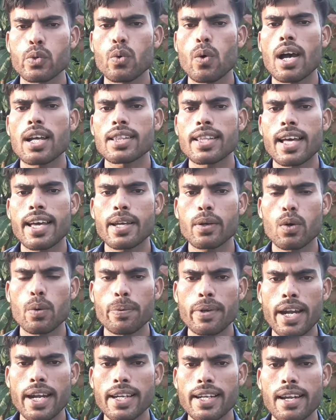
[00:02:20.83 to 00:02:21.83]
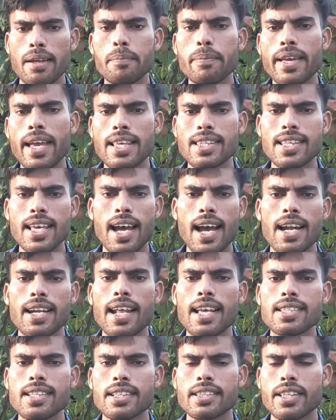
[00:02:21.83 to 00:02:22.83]
क्यों आता है कॉपीराइट क्लेम कैसे
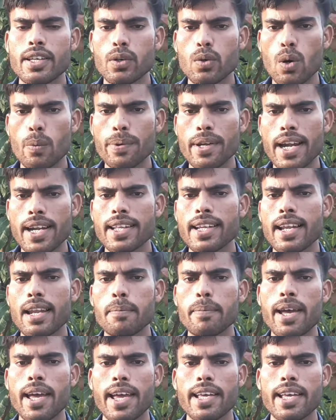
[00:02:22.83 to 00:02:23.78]
हटा सकते हैं कॉपीराइट क्लेम